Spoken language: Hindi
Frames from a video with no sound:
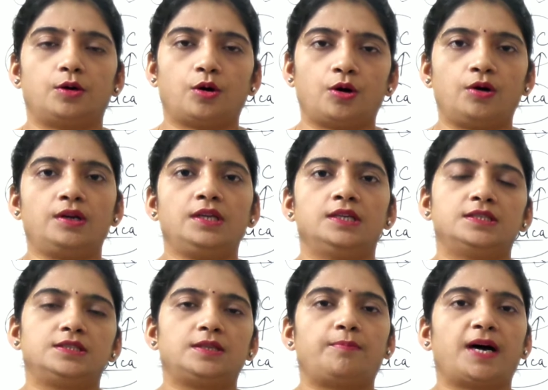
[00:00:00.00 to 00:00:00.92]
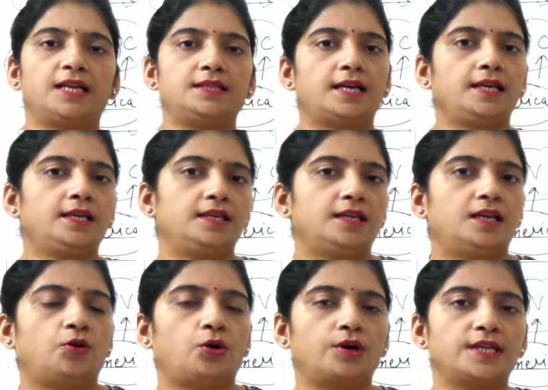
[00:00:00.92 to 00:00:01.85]
और जब बात आई कि ये
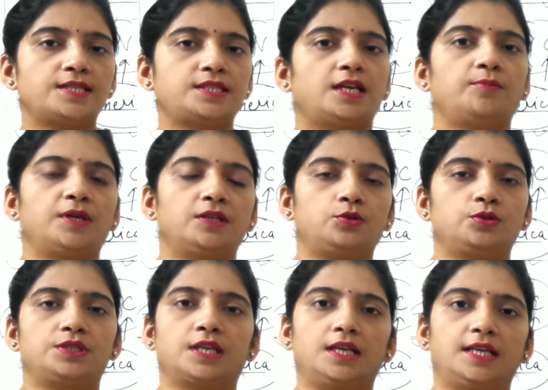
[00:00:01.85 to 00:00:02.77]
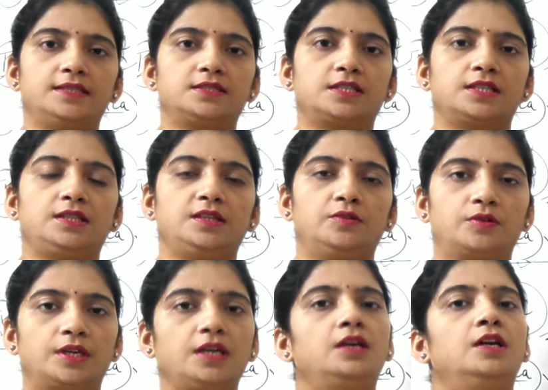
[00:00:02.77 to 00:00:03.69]
लॉन्गेस्ट डैम है तो उसकी लेंथ कितनी
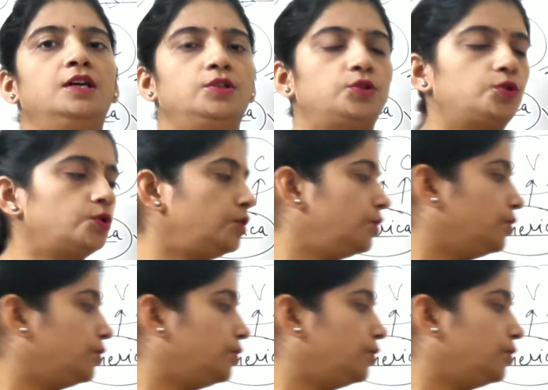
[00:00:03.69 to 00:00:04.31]
होगी तो